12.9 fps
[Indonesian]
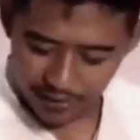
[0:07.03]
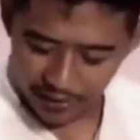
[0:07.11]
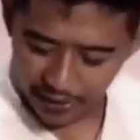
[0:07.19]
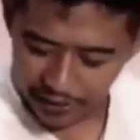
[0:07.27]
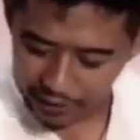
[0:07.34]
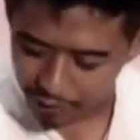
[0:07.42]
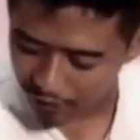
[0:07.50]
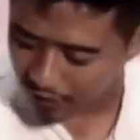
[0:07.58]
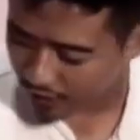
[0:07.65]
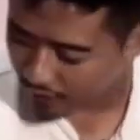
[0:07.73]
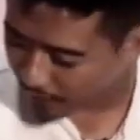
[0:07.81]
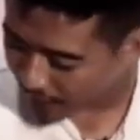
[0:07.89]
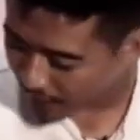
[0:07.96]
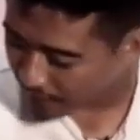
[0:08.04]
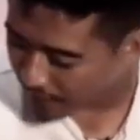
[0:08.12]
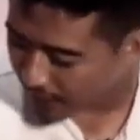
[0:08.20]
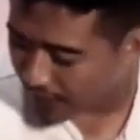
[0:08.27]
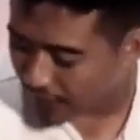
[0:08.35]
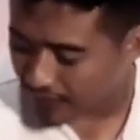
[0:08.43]
materi itu adalah
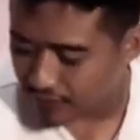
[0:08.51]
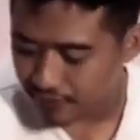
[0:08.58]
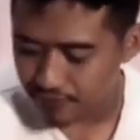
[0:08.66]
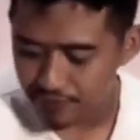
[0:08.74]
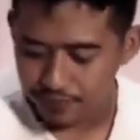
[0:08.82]
bayang-bayang